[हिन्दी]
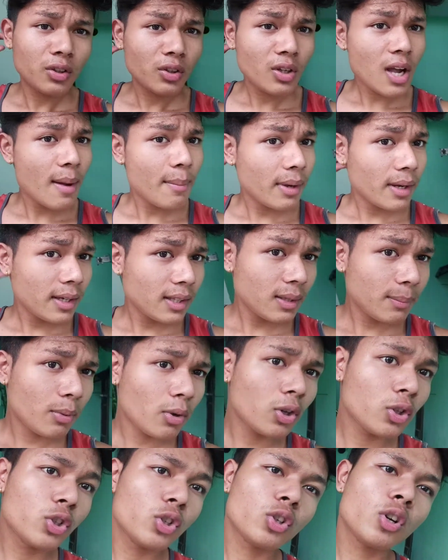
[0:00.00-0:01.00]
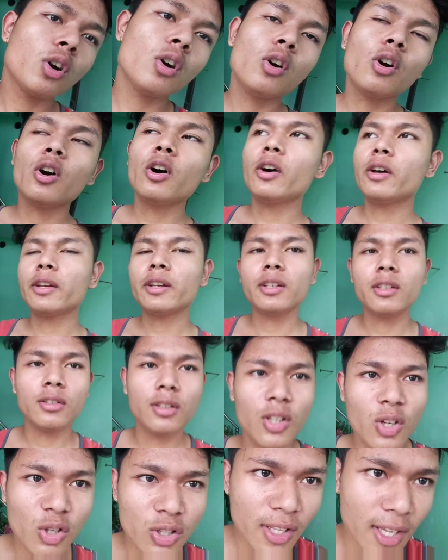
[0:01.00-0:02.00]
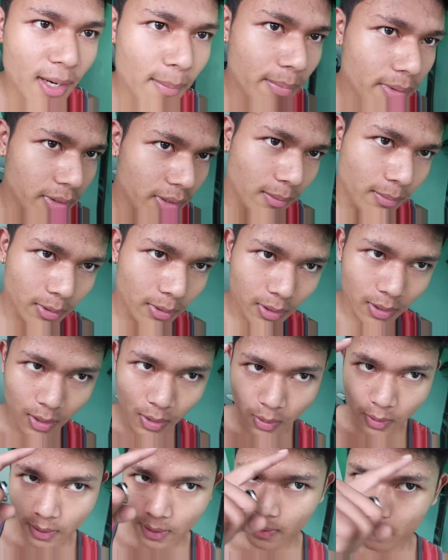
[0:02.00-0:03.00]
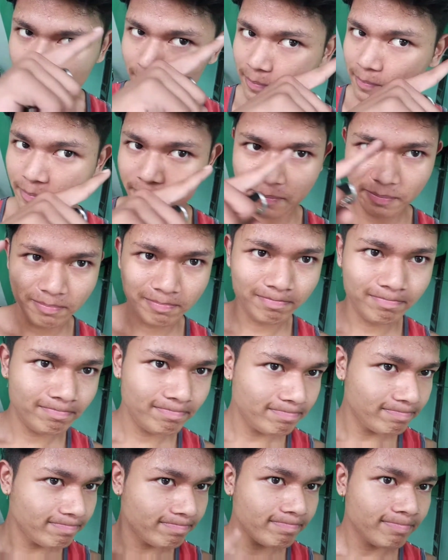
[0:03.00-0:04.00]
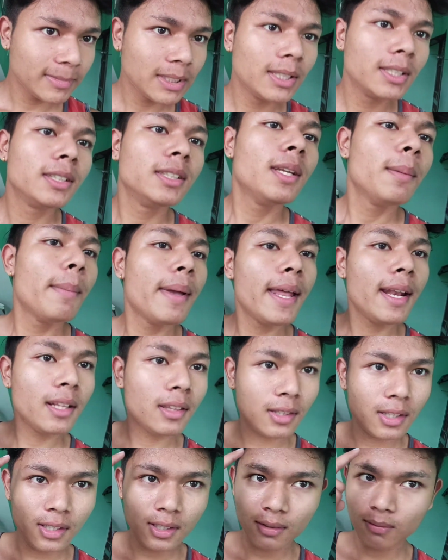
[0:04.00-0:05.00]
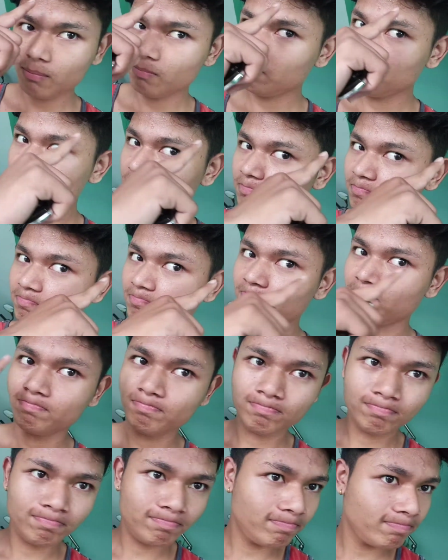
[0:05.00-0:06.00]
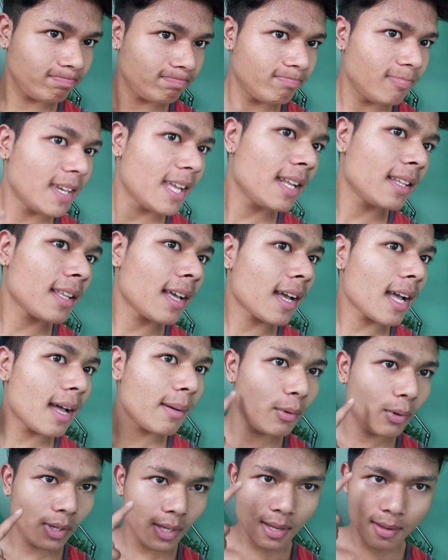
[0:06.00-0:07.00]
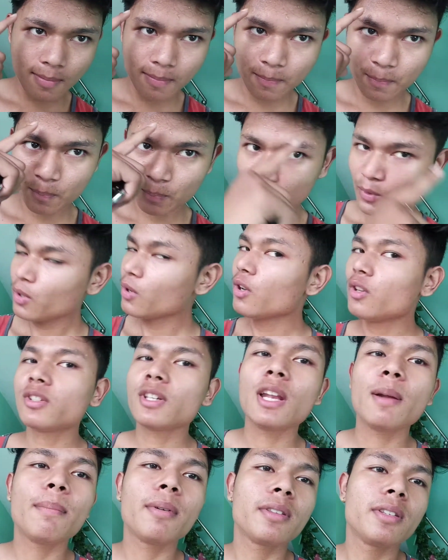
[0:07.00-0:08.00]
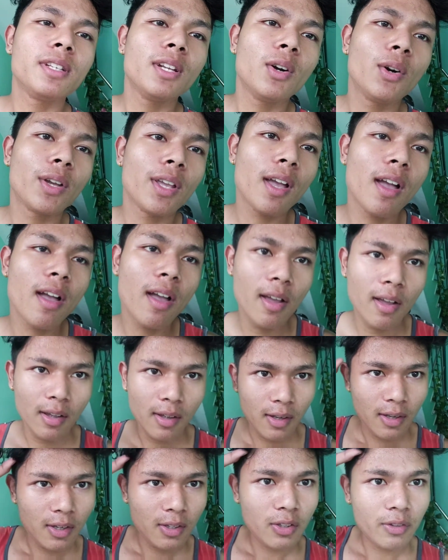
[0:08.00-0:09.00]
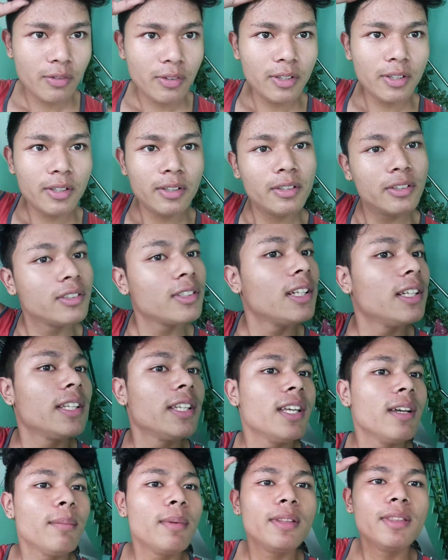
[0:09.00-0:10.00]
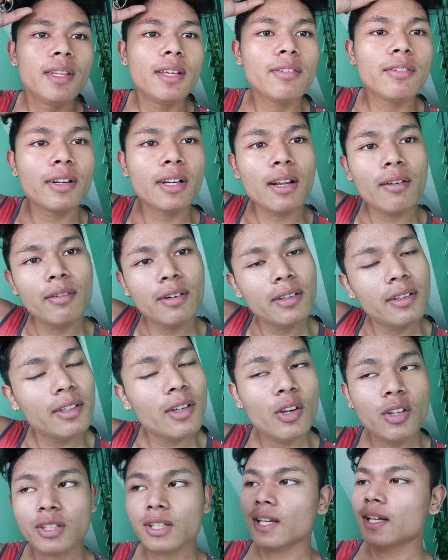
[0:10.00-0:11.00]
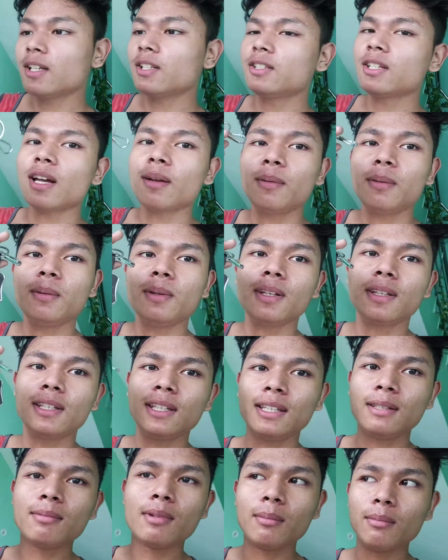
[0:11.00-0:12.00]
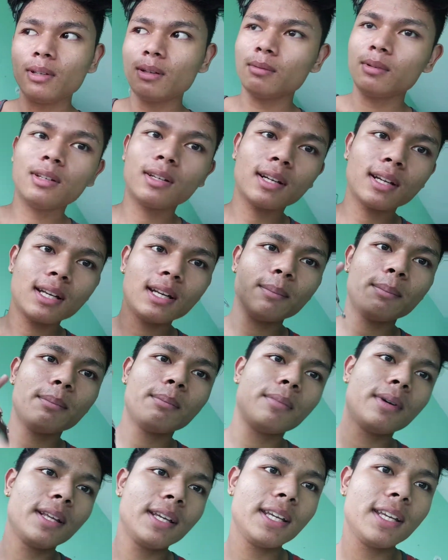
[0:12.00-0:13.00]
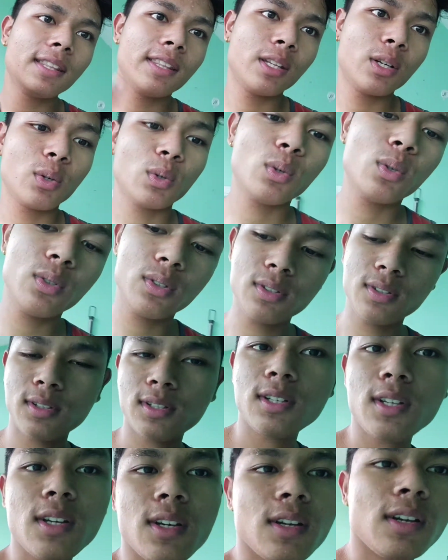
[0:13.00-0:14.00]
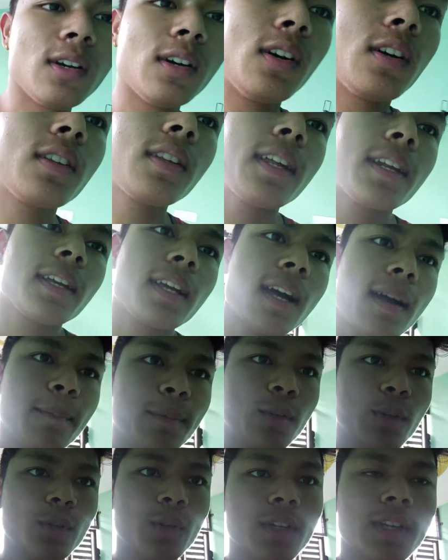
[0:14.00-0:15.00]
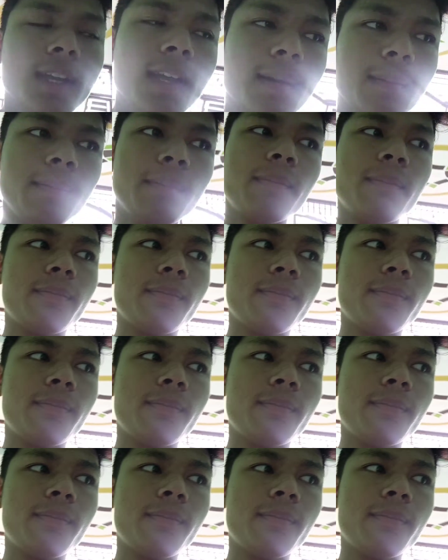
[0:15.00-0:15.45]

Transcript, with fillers: काम के अंदर पहुँच चुका हूँ और देखो सारा पसीना पसीना हो गया ये मेहनत की मेहनत का काम हो गया सारा पसीना हो गया फिर चलते हैं अब अंदर फटाफट से उसके बाद चाबी भी दीजिए मम्मी अब रखने पड़ेगी अंदर को सारा काम तो हो गया अब